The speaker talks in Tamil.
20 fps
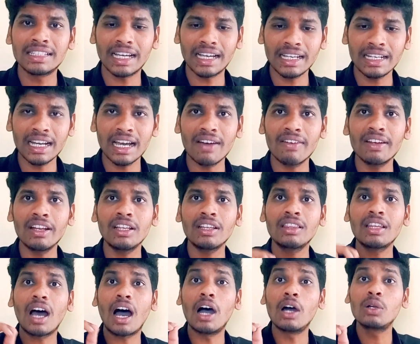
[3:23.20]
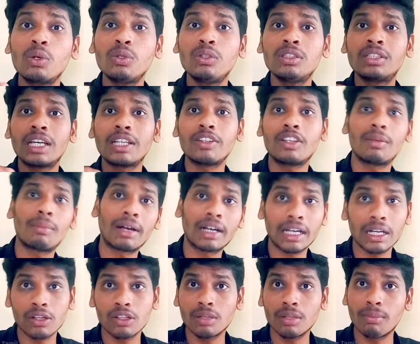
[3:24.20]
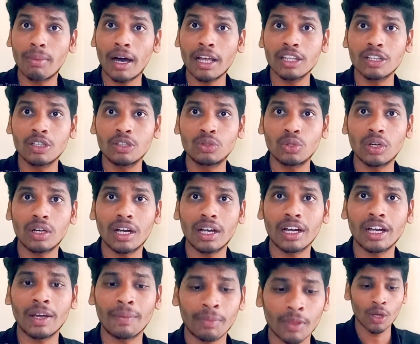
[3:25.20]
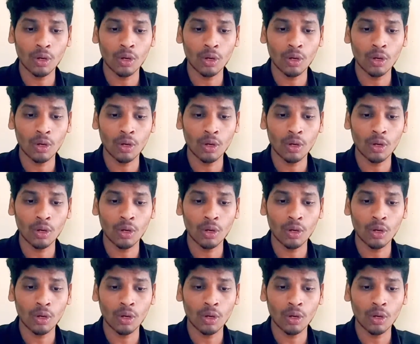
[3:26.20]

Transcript: சைனாவிலே அறுபது சதவீத மக்கள் வந்து பாதிக்கும் சொல்றாங்க